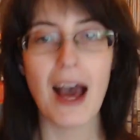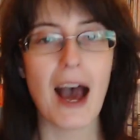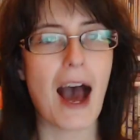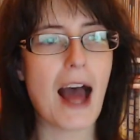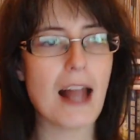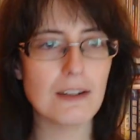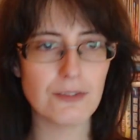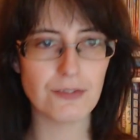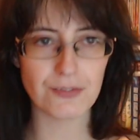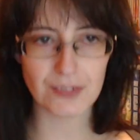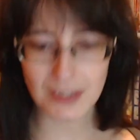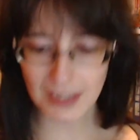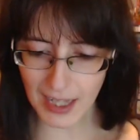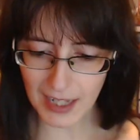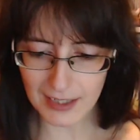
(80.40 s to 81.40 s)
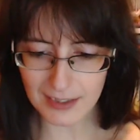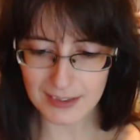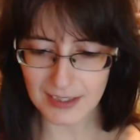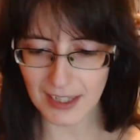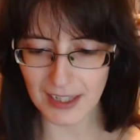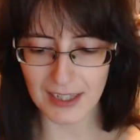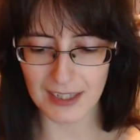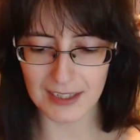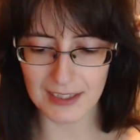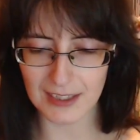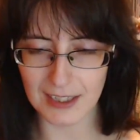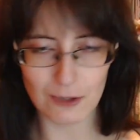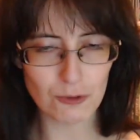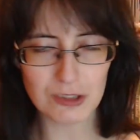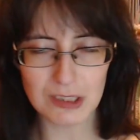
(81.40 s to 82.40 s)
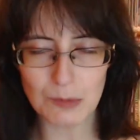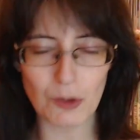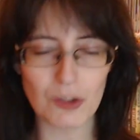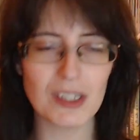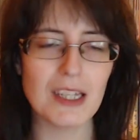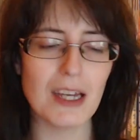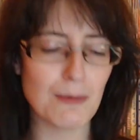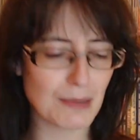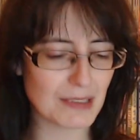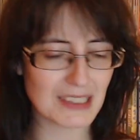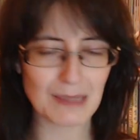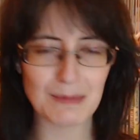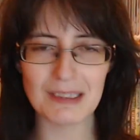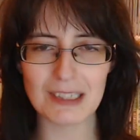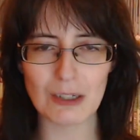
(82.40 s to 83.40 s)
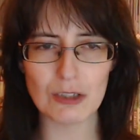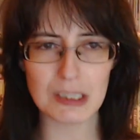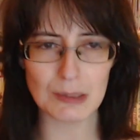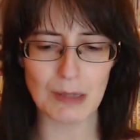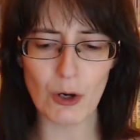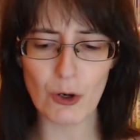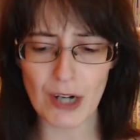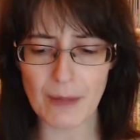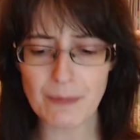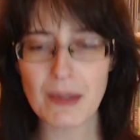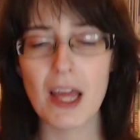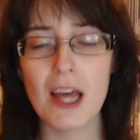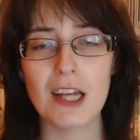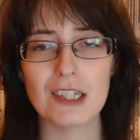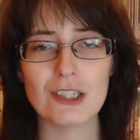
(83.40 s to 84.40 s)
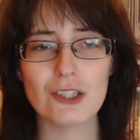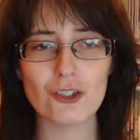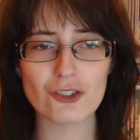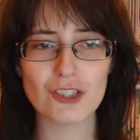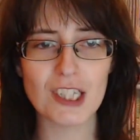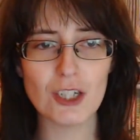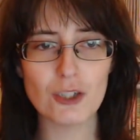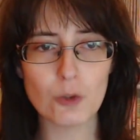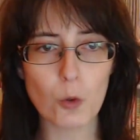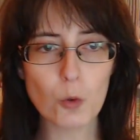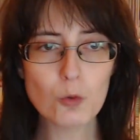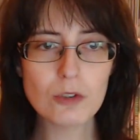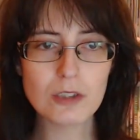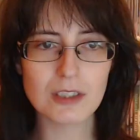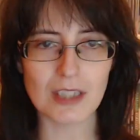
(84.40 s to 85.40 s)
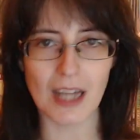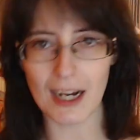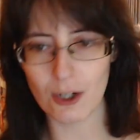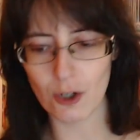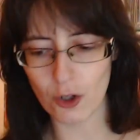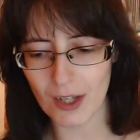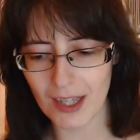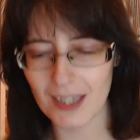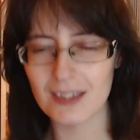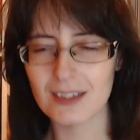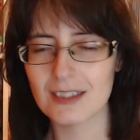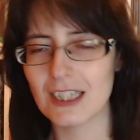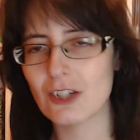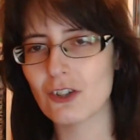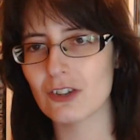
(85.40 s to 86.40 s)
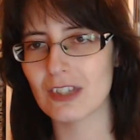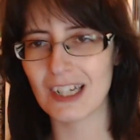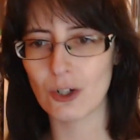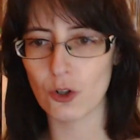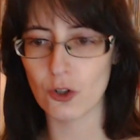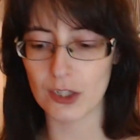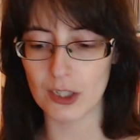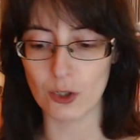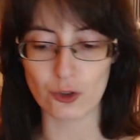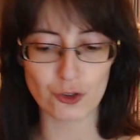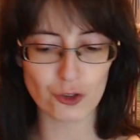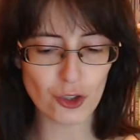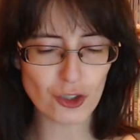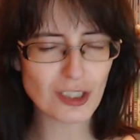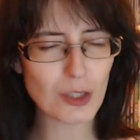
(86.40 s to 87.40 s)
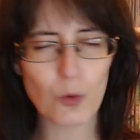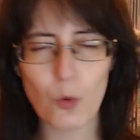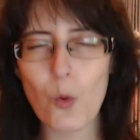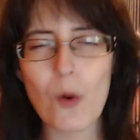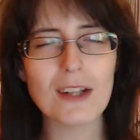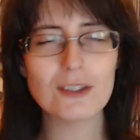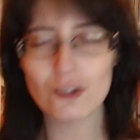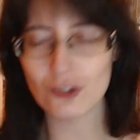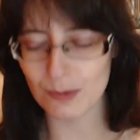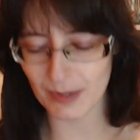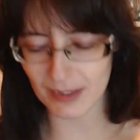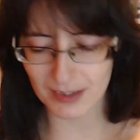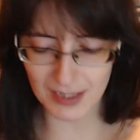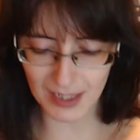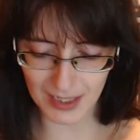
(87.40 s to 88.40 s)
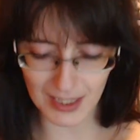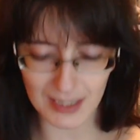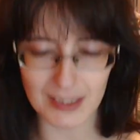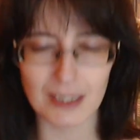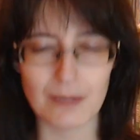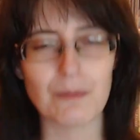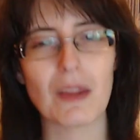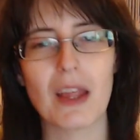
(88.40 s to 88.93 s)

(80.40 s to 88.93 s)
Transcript: al final del último día, prácticamente a última hora, nos dieron un taco entero de códigos. No sé cuántos vendrán allí